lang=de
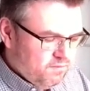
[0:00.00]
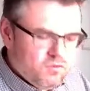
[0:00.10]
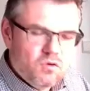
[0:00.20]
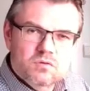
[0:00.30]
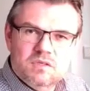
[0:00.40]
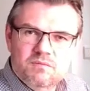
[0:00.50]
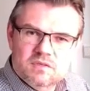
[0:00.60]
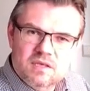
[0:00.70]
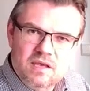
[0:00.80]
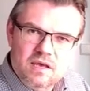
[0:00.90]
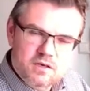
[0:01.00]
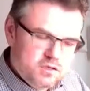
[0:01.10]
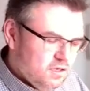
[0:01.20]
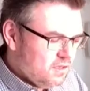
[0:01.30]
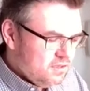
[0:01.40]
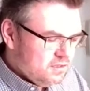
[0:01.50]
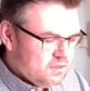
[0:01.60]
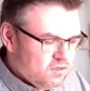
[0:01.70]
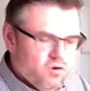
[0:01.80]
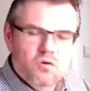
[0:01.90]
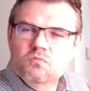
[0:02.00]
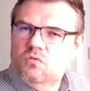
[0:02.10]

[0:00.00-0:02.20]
trotzdem was gegen Erde steht, dann ist das da auch